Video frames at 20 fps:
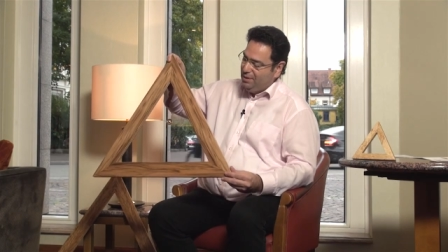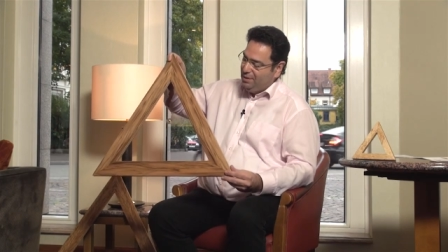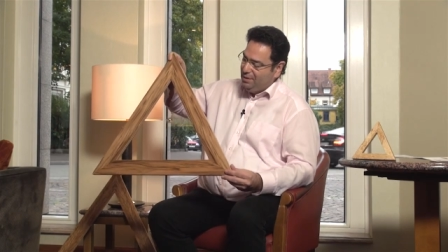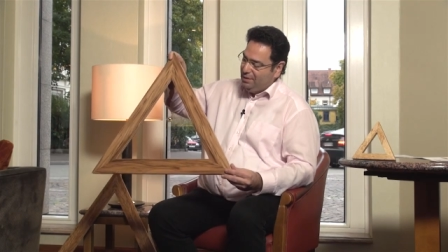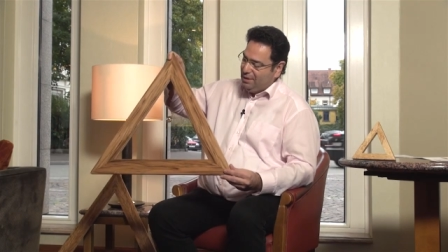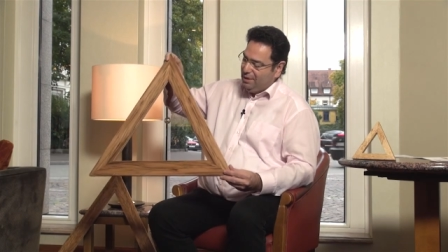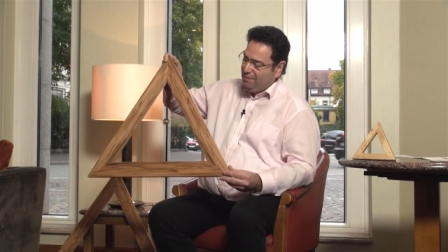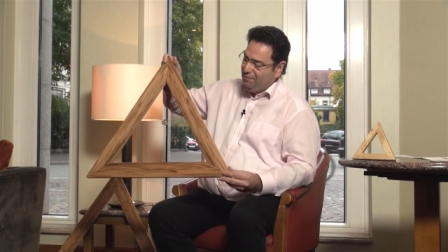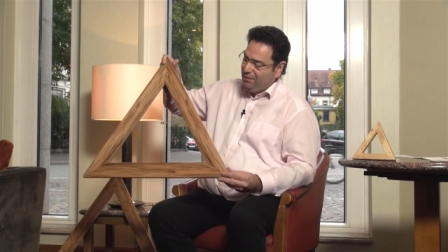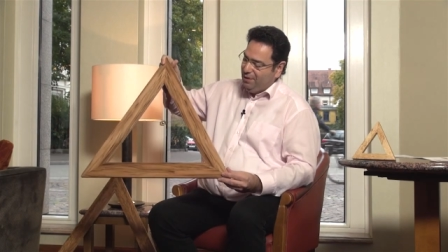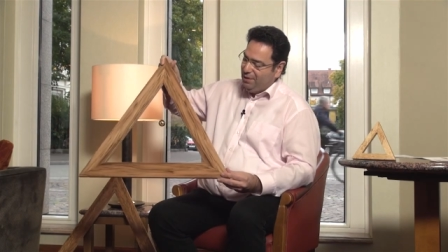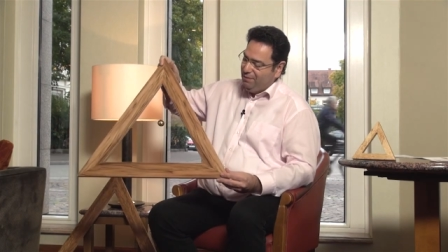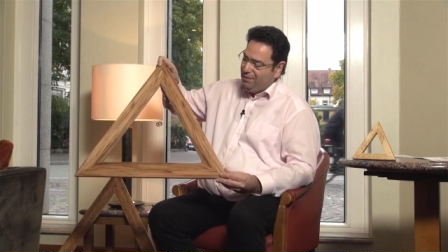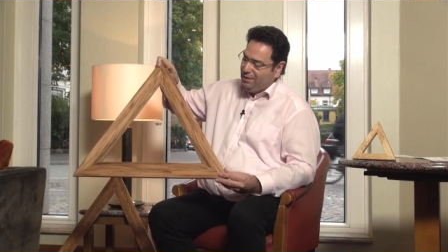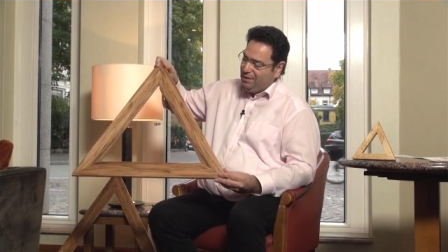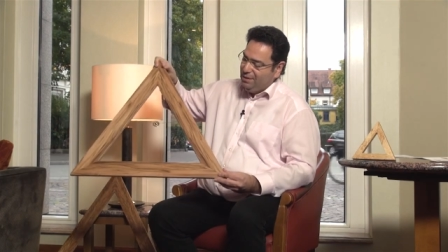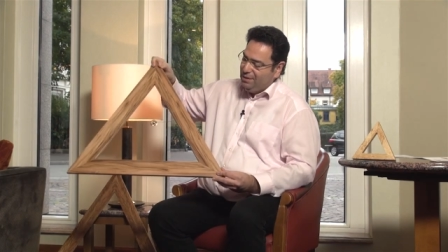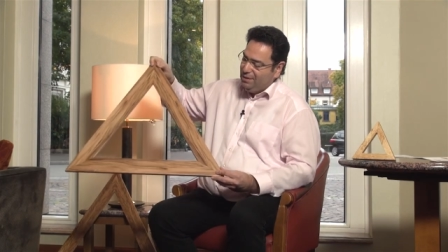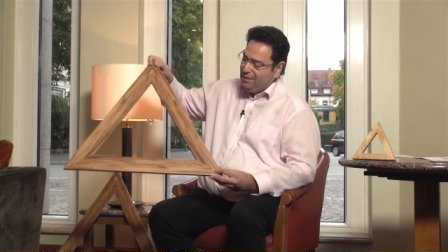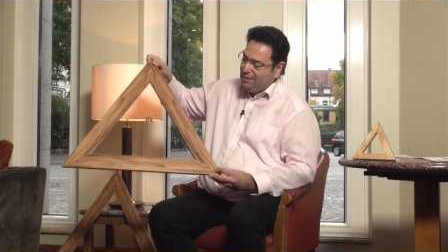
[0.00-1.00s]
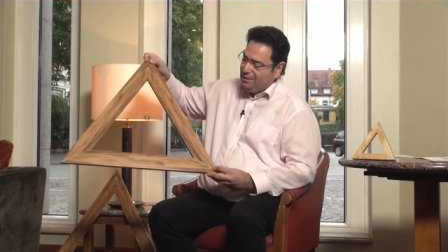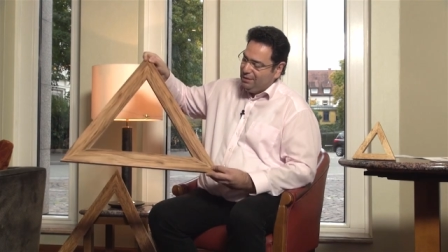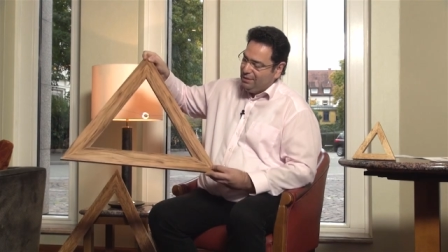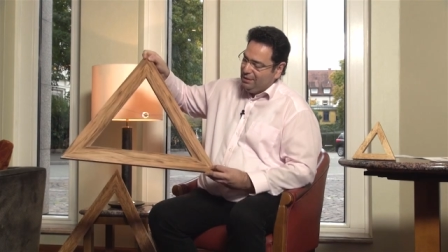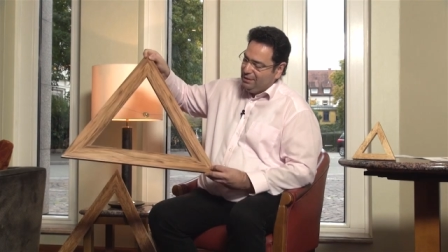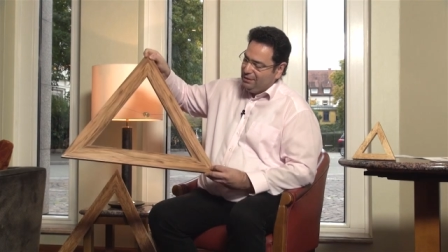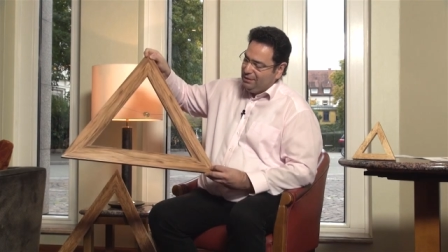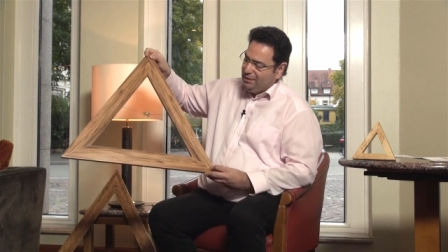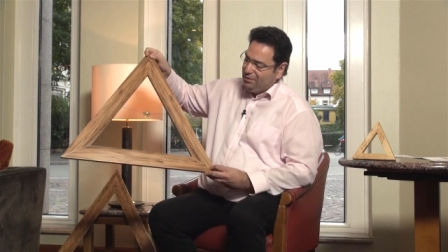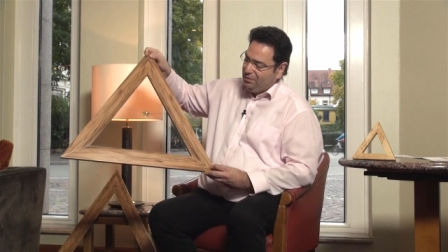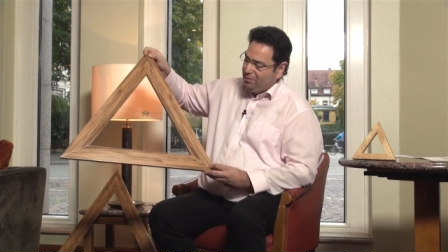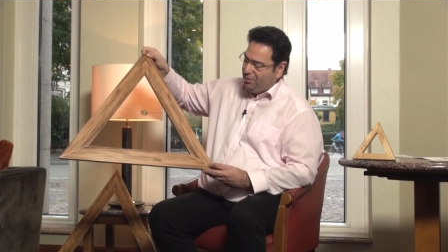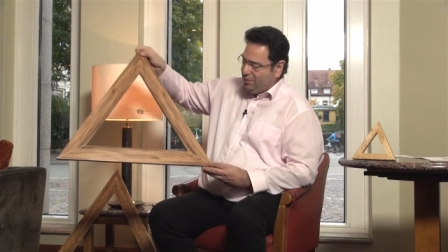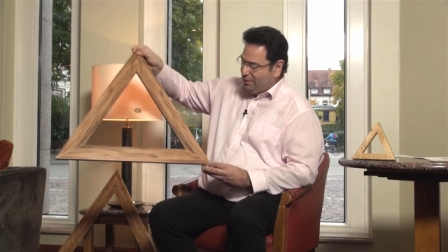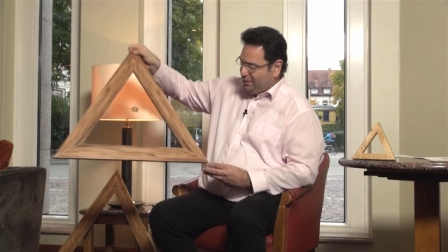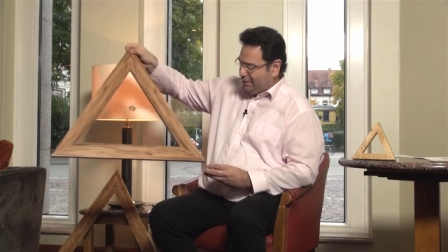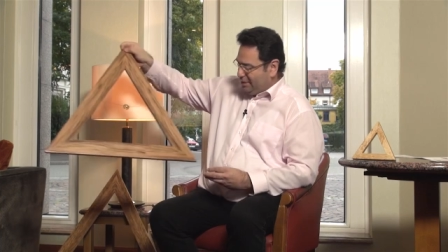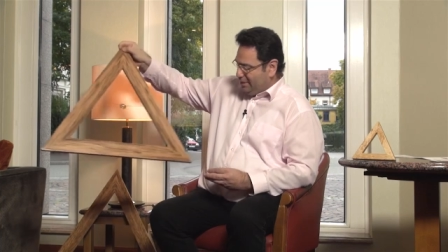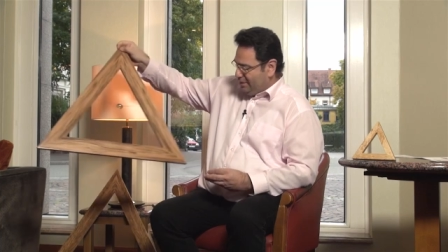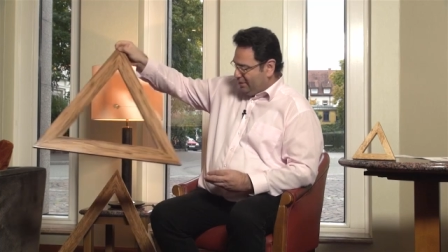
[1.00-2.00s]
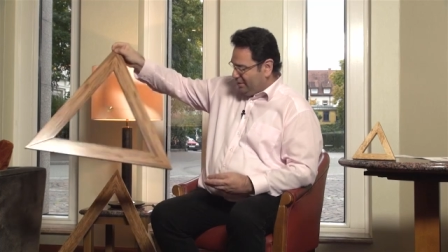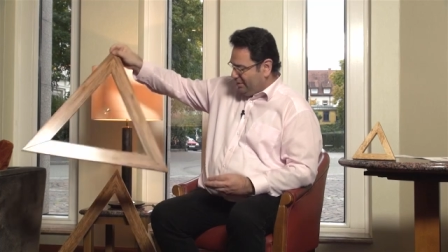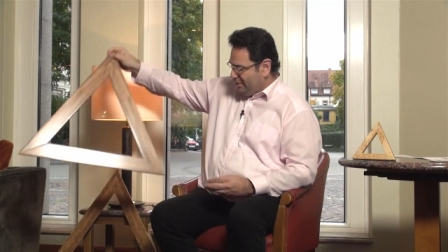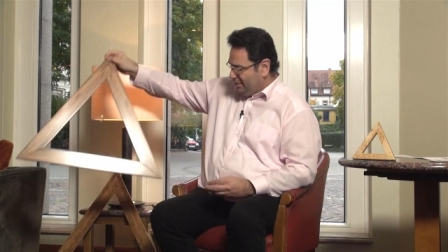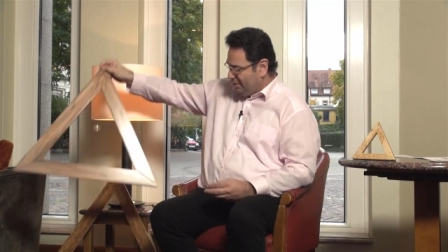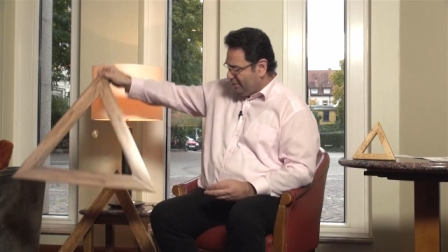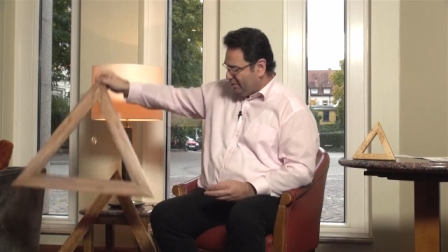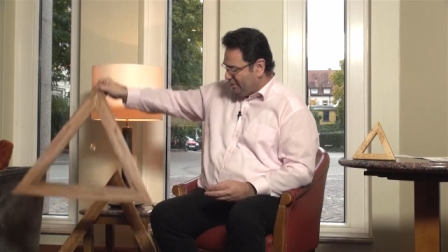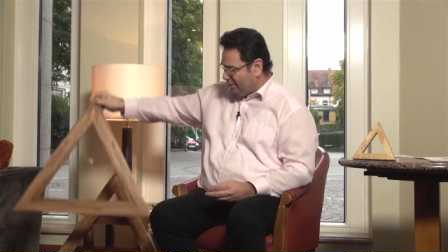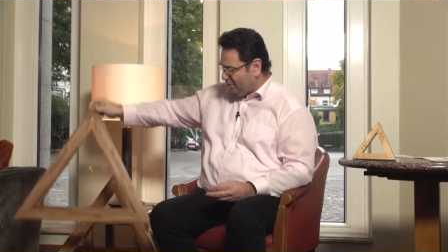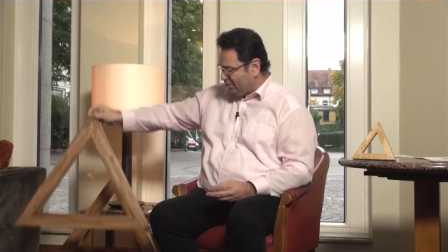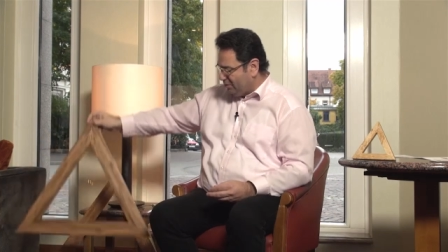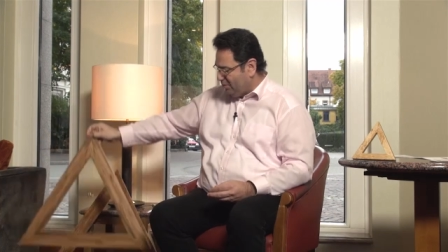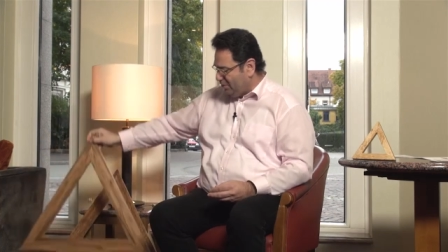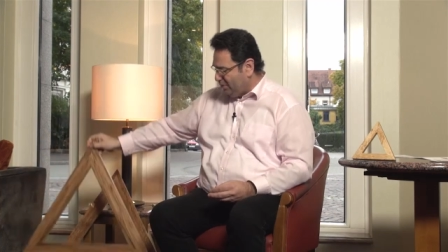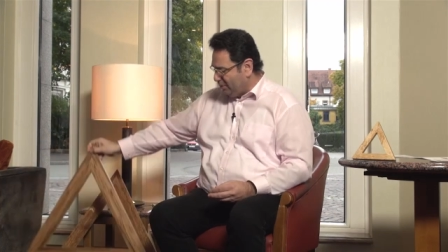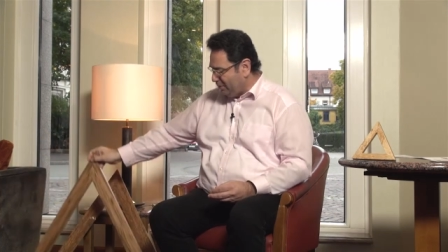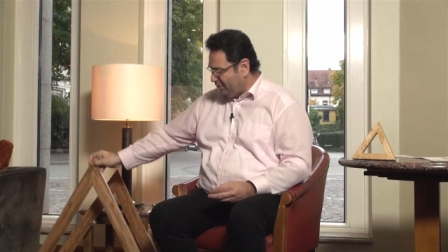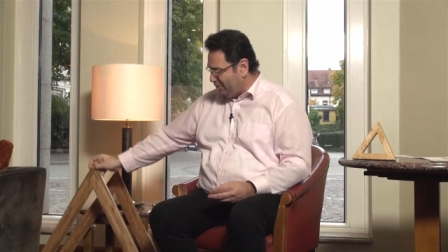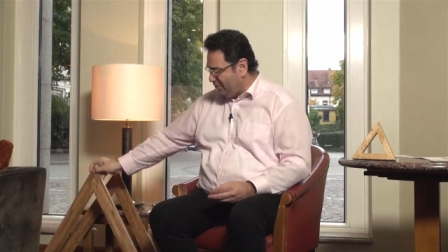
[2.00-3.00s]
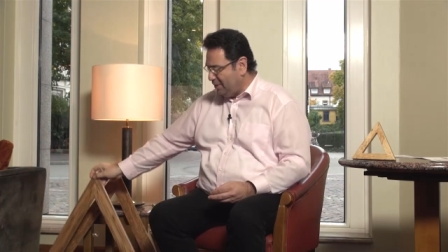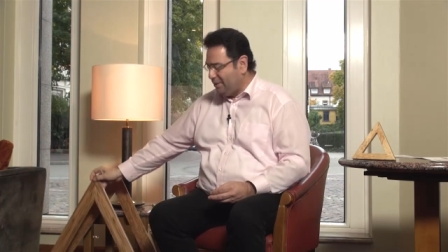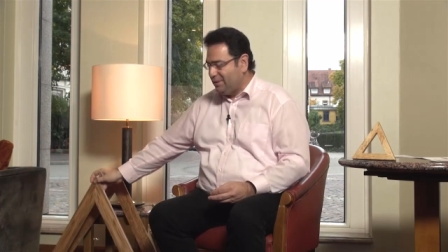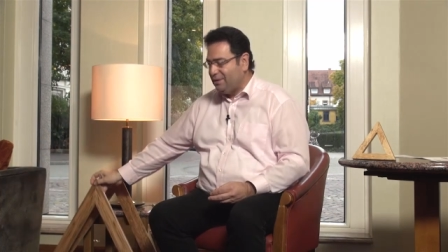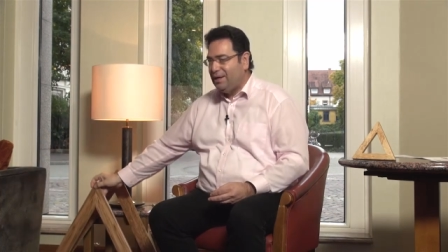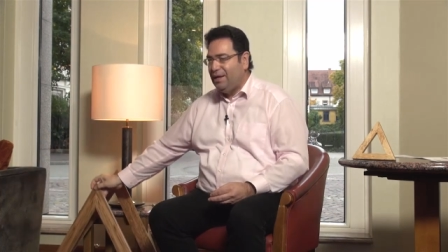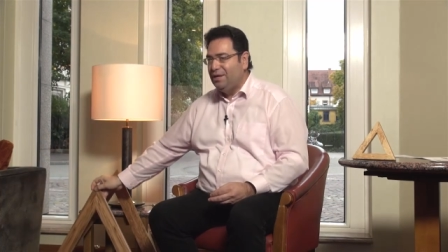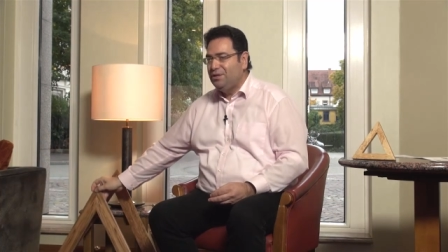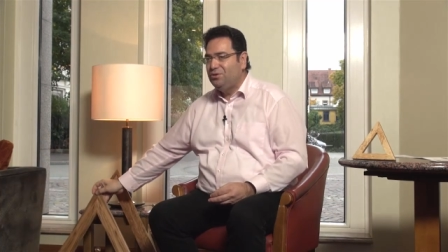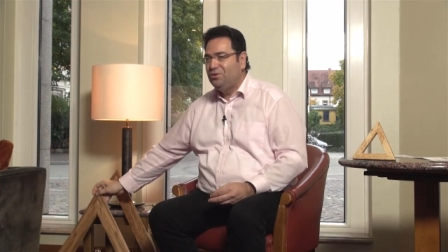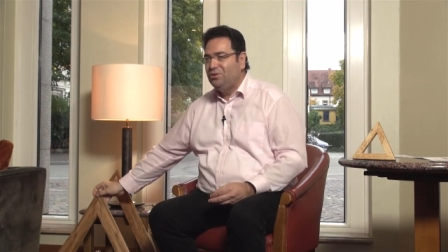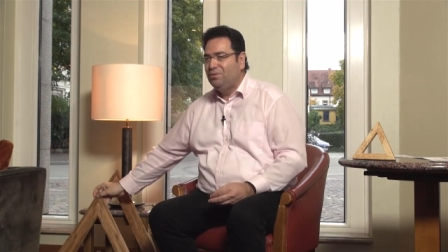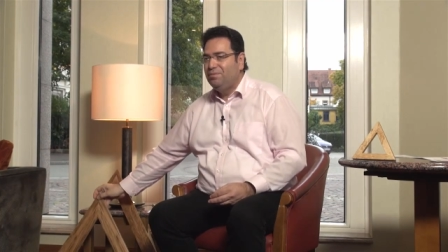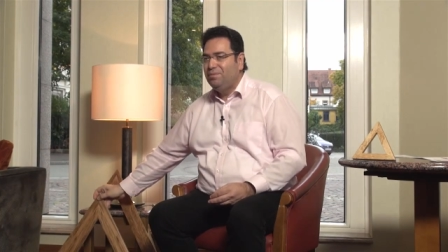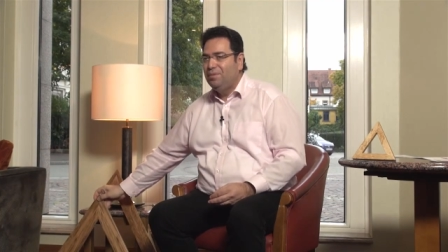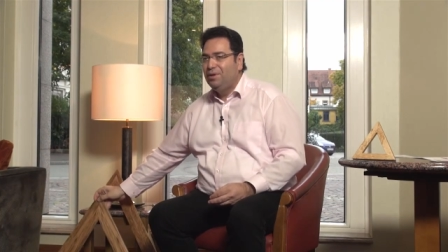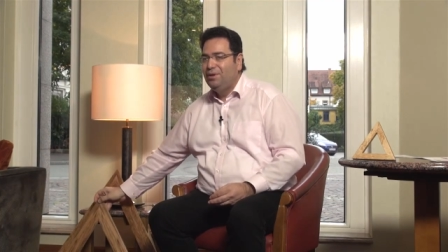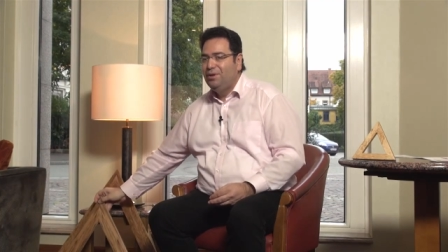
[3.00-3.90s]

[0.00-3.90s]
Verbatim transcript: Da empfehlen wir diese Größe. Das Große für das Reichtum